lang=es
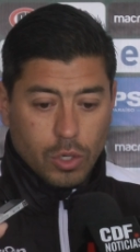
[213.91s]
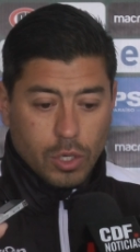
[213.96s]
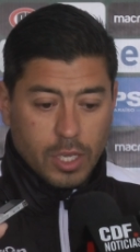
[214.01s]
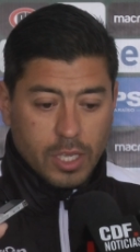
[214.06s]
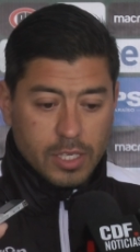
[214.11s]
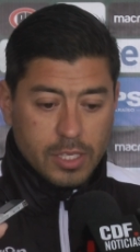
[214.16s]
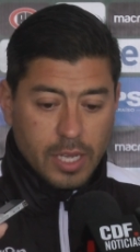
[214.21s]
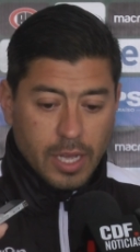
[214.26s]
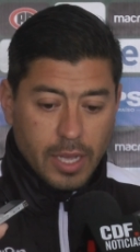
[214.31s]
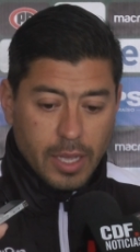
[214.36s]

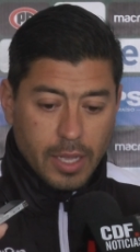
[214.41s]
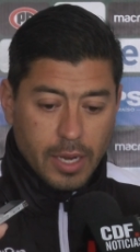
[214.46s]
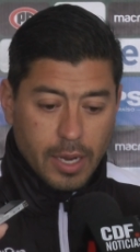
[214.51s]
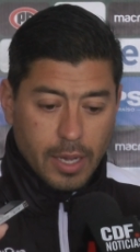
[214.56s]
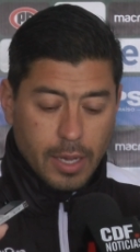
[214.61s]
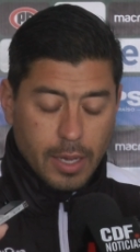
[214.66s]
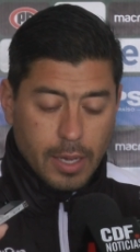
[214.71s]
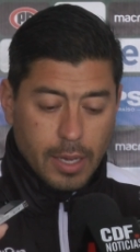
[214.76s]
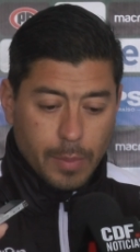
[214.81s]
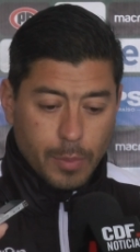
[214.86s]
quizás ir
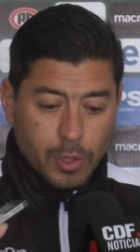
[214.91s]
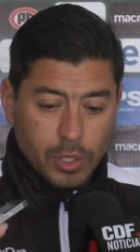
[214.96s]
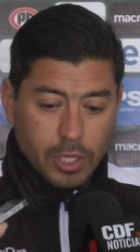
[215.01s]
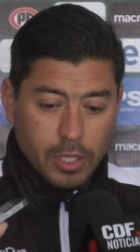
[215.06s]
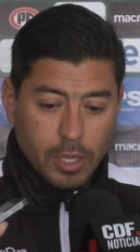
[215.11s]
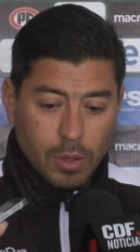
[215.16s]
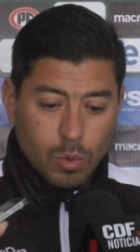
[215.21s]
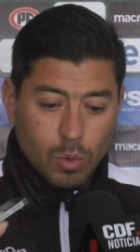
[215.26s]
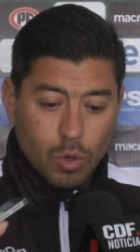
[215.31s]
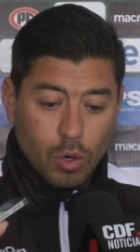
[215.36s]
a,
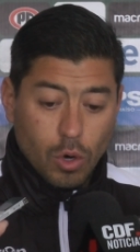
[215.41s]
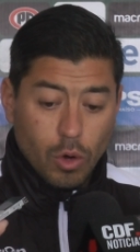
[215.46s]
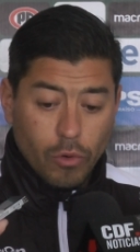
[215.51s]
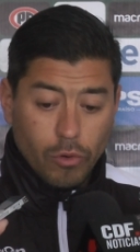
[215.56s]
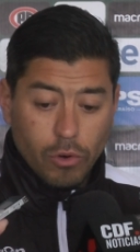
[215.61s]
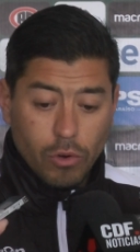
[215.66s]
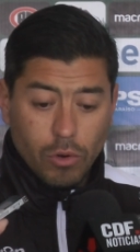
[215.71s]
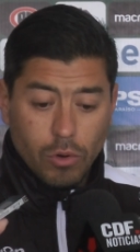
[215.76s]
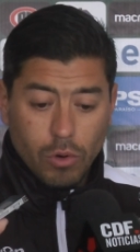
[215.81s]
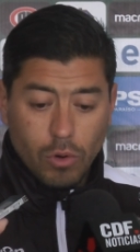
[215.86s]
protestar un cobro